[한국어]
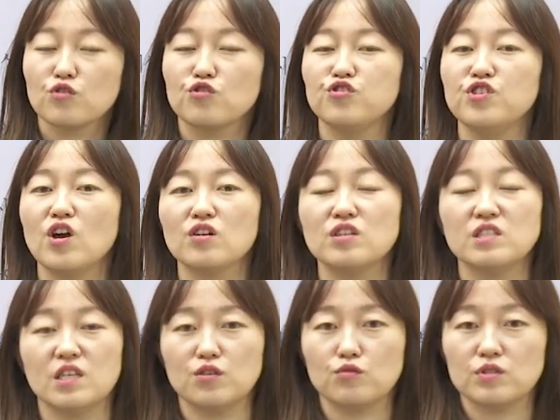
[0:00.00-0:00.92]
균형을
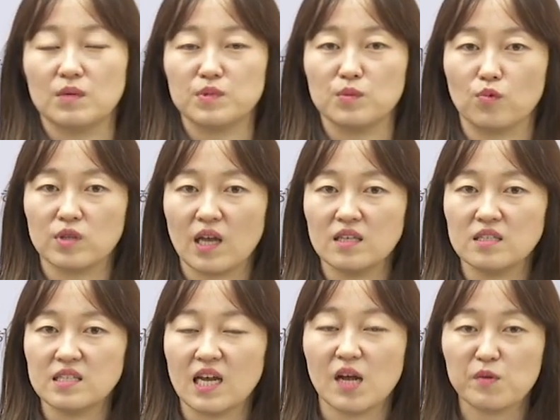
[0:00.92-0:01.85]
제대로 잡지
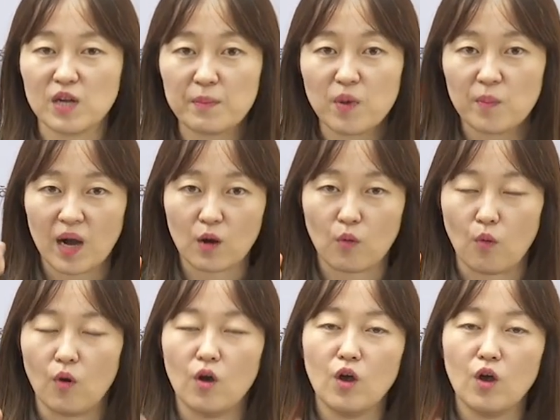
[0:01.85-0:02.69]
못하는 사람을 한번 봤고